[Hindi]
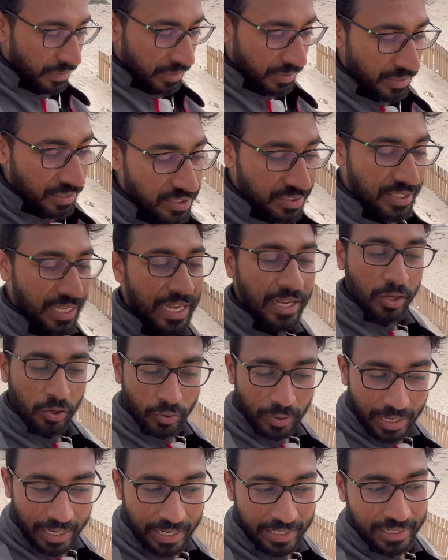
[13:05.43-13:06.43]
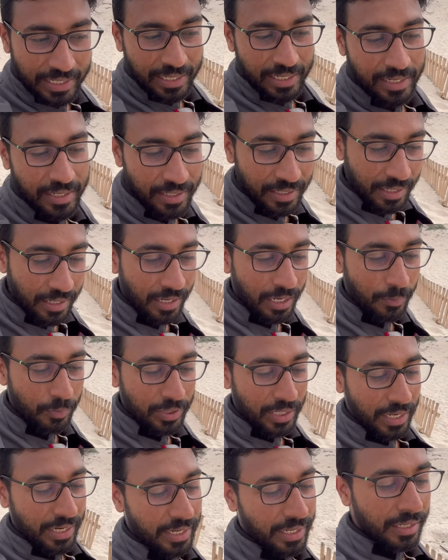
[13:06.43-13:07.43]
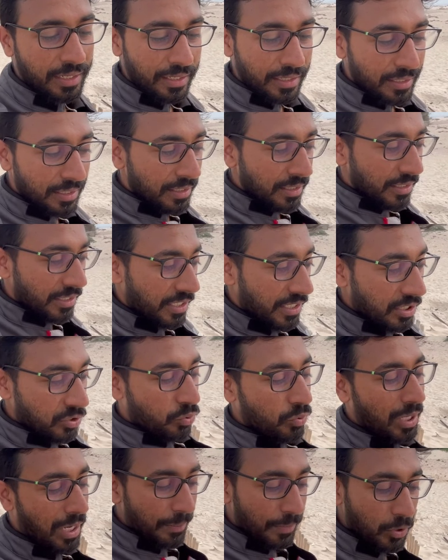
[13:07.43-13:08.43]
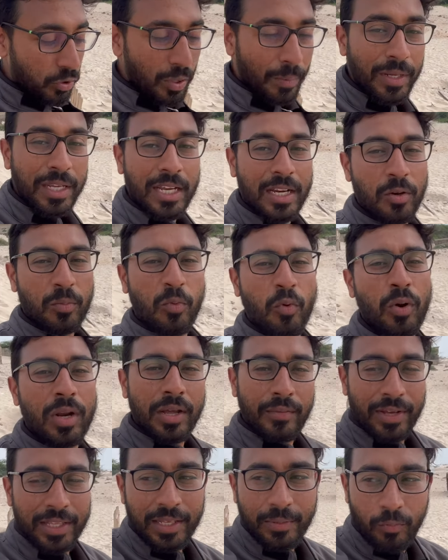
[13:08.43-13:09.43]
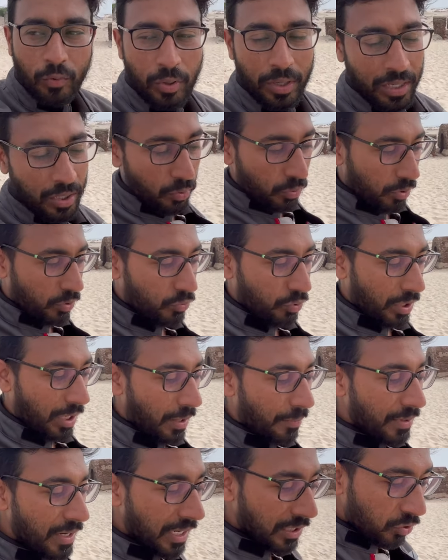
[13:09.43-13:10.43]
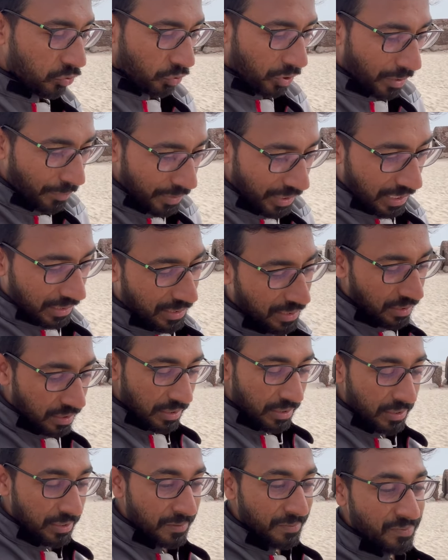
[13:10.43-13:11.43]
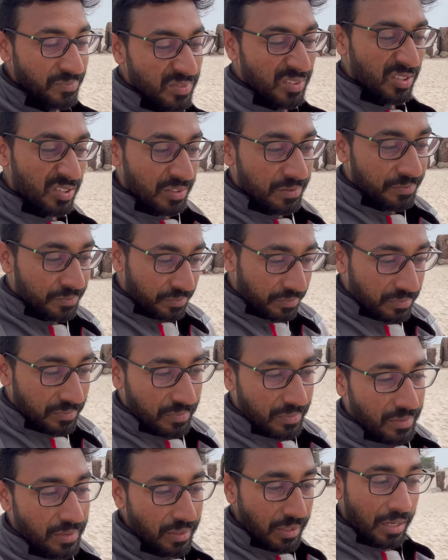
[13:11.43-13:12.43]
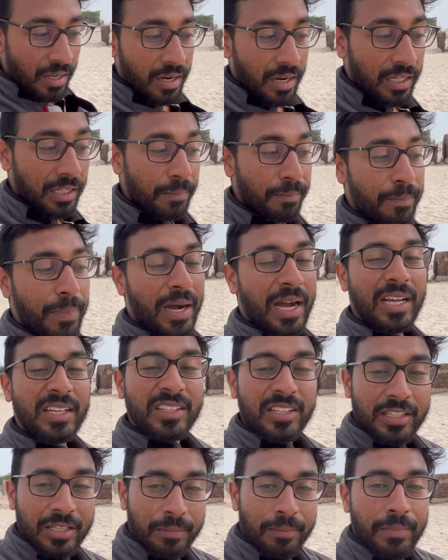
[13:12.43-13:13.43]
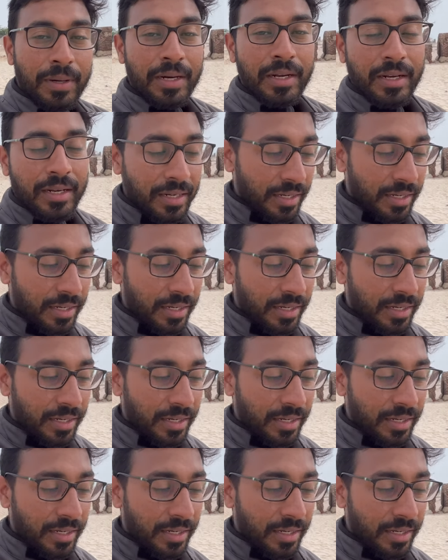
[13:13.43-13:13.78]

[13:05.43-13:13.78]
ये साइक्लोन आया था अंकल बता रहे हैं ये सुनामी तो अभी ये लोग बोले वैसे ही बोल रहे हैं लोग कि सुनामी आई थी सुनामी आई थी 1964 में शाम को अरे बाईस दिसंबर